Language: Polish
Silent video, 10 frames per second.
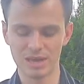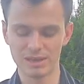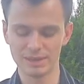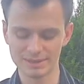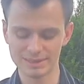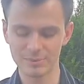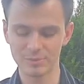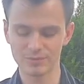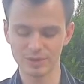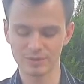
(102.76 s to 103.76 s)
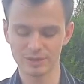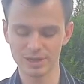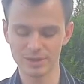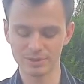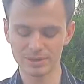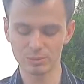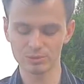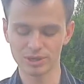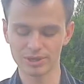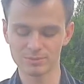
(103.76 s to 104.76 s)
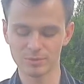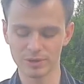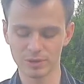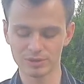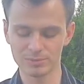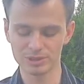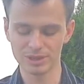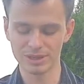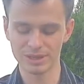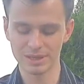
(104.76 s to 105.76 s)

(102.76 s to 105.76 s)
I tak samo w Ewangelii Mateusza jest mowa o tym, że